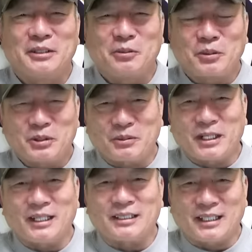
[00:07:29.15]
思っても
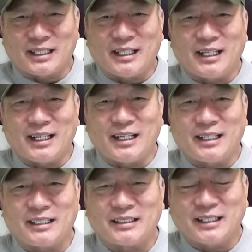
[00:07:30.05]
なかったか
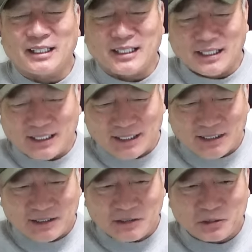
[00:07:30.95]
ら、だか
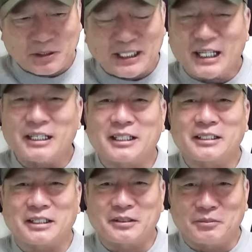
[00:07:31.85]
らちょっと意外
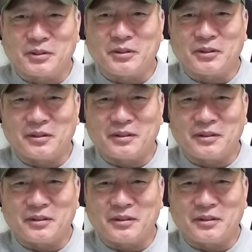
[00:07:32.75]
だったけども、